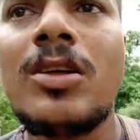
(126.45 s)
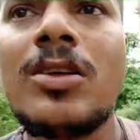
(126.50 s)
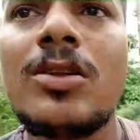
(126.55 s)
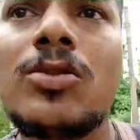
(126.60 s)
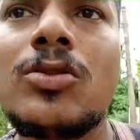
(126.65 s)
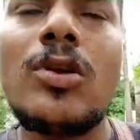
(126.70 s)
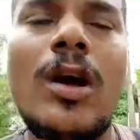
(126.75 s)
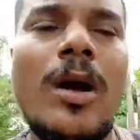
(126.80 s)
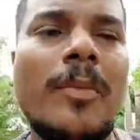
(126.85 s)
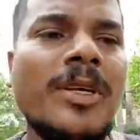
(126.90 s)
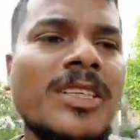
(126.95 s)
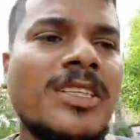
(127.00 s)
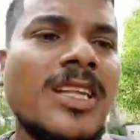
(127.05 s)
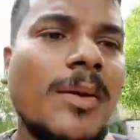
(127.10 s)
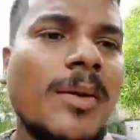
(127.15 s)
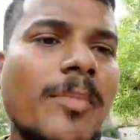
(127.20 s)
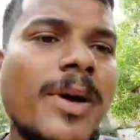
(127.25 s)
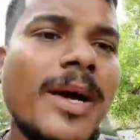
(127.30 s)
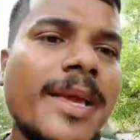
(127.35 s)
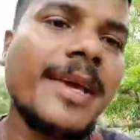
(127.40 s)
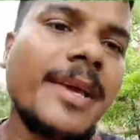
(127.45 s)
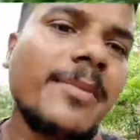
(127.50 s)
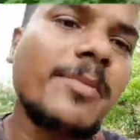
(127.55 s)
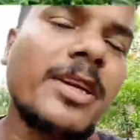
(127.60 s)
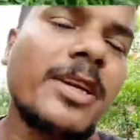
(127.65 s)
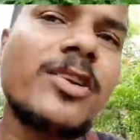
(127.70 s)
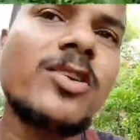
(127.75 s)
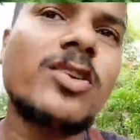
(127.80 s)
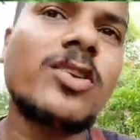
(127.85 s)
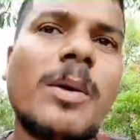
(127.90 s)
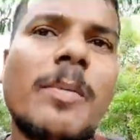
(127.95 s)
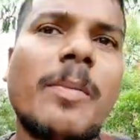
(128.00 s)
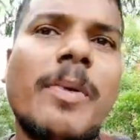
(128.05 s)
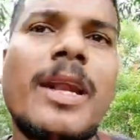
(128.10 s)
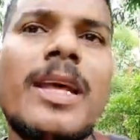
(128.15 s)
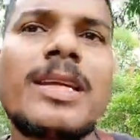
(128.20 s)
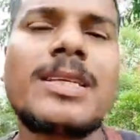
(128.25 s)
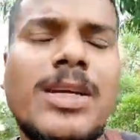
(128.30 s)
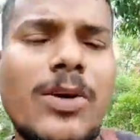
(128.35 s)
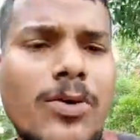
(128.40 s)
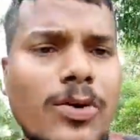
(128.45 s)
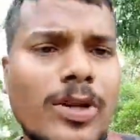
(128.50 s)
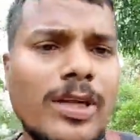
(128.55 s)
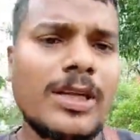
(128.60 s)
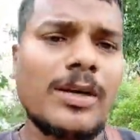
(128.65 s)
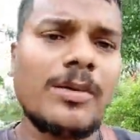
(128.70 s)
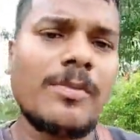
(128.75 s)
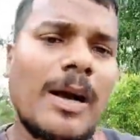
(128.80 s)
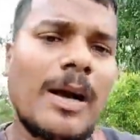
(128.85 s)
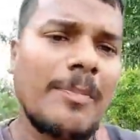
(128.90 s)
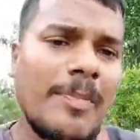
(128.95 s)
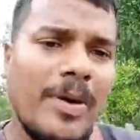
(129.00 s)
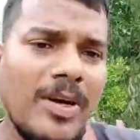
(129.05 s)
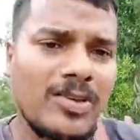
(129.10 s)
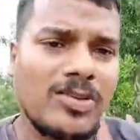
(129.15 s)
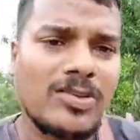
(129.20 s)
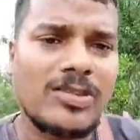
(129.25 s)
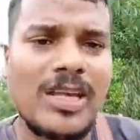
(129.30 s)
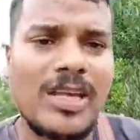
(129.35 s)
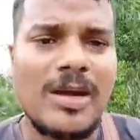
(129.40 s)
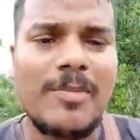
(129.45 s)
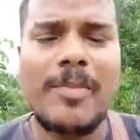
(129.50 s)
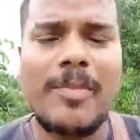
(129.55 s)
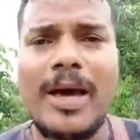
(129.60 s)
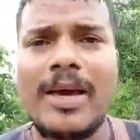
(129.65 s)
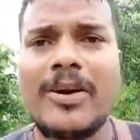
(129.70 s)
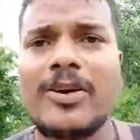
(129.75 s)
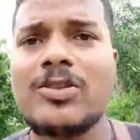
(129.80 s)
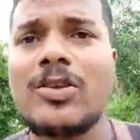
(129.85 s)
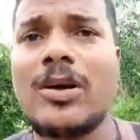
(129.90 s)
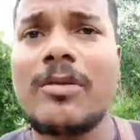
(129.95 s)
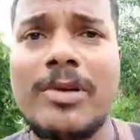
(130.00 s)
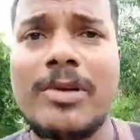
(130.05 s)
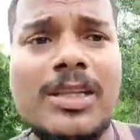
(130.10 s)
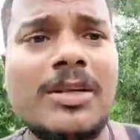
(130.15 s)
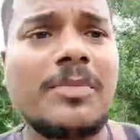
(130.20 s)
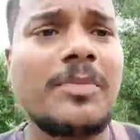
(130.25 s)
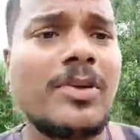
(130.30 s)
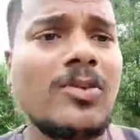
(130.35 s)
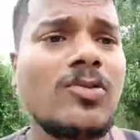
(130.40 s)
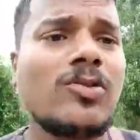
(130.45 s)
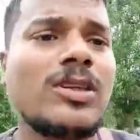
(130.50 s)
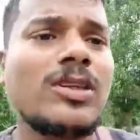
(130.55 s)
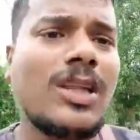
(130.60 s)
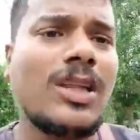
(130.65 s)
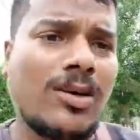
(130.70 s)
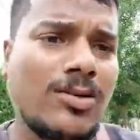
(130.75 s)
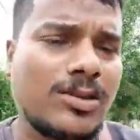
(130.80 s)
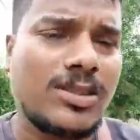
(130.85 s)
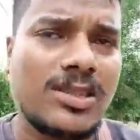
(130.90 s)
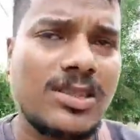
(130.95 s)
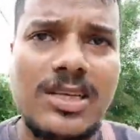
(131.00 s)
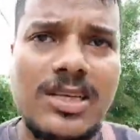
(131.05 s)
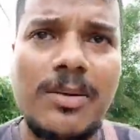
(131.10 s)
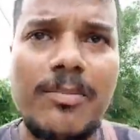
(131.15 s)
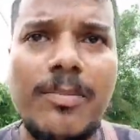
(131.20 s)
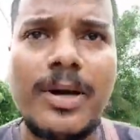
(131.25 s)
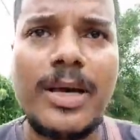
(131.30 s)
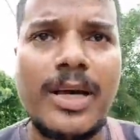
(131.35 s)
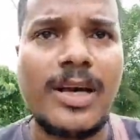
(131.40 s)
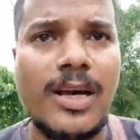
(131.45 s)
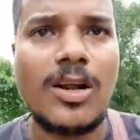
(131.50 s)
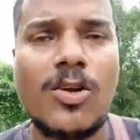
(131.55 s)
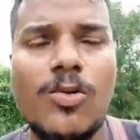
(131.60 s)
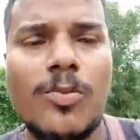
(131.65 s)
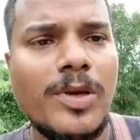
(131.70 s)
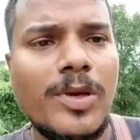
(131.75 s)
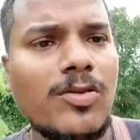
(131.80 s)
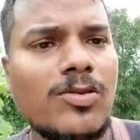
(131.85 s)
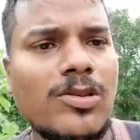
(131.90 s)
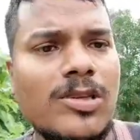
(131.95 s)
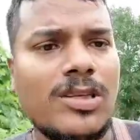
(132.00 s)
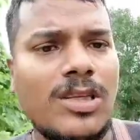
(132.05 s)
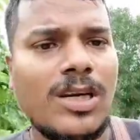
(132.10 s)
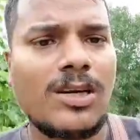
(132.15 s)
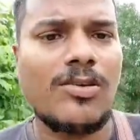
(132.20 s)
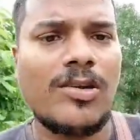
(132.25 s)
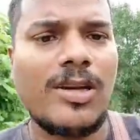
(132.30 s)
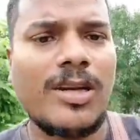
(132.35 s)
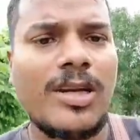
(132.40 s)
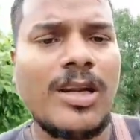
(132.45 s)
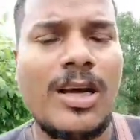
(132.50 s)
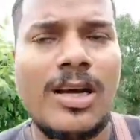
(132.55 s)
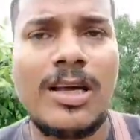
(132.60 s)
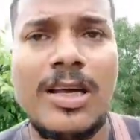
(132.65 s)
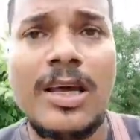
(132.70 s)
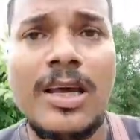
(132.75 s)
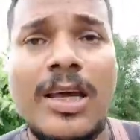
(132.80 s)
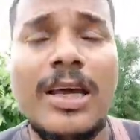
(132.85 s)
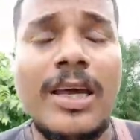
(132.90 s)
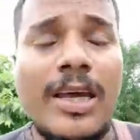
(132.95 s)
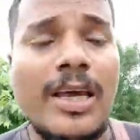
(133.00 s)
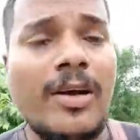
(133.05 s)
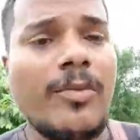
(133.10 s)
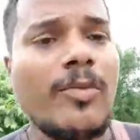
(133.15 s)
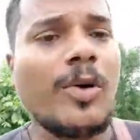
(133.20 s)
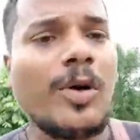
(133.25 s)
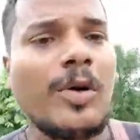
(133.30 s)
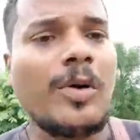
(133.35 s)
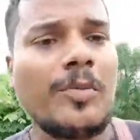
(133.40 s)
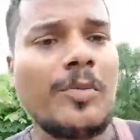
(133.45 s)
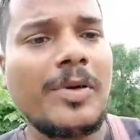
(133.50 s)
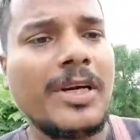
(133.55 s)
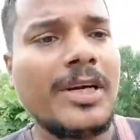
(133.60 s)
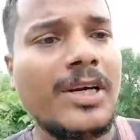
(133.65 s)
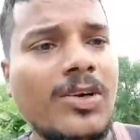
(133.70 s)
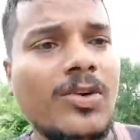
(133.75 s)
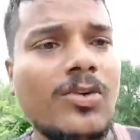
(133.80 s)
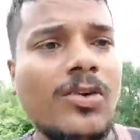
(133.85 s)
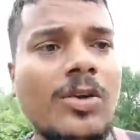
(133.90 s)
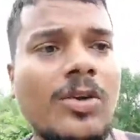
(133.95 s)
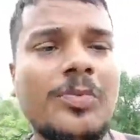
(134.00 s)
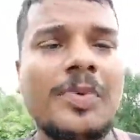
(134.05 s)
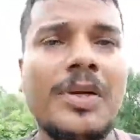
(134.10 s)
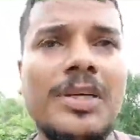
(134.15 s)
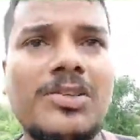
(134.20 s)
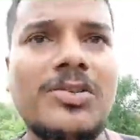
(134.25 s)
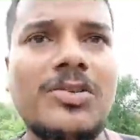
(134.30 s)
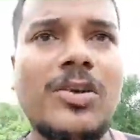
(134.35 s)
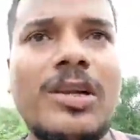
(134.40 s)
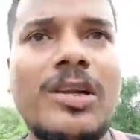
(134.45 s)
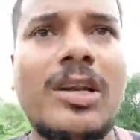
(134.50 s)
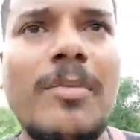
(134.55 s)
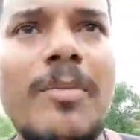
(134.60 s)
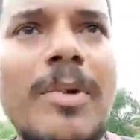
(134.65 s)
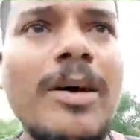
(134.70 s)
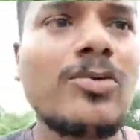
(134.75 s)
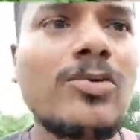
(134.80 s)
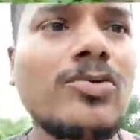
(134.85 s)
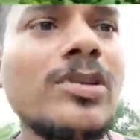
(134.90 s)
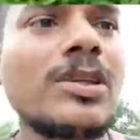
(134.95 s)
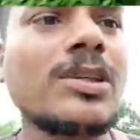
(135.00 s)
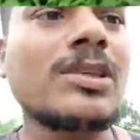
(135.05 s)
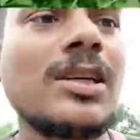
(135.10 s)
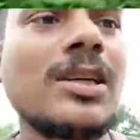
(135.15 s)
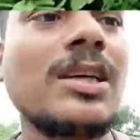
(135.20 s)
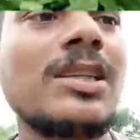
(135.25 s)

তো আমি শ্যাম ভাই এই ভিডিওটা বানাচ্ছি অনেকে ভাববে হয়তো শ্যাম ভাই হয়তো আমাদের বিরোধিতা করছে শ্যাম ভাই কারো বিরোধিতা করে না এবং ভিডিও করে পেট চলে না মানুষের স্বার্থে